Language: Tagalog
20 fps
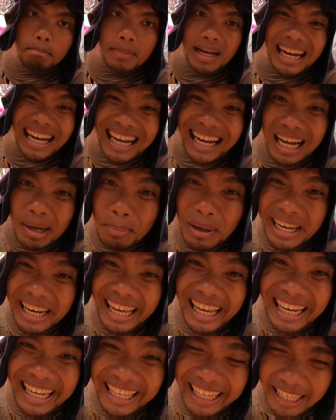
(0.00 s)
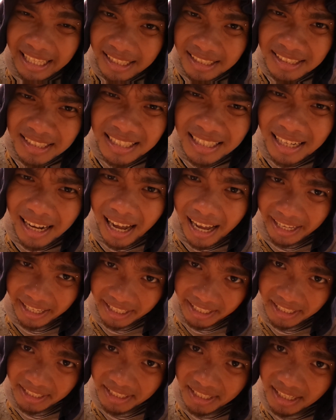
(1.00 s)
mga kapanalig
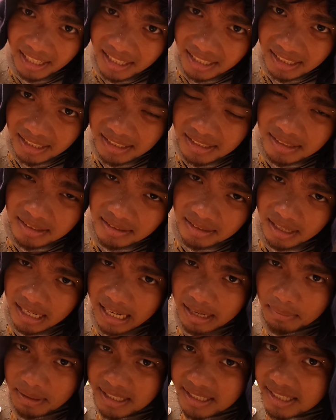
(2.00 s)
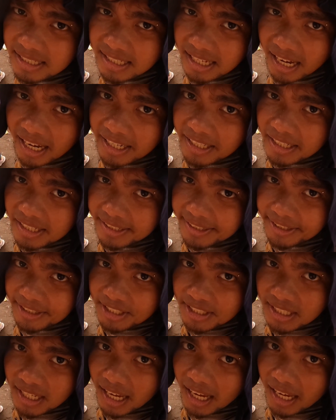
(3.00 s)
kain na na tara magsikain na rin kayo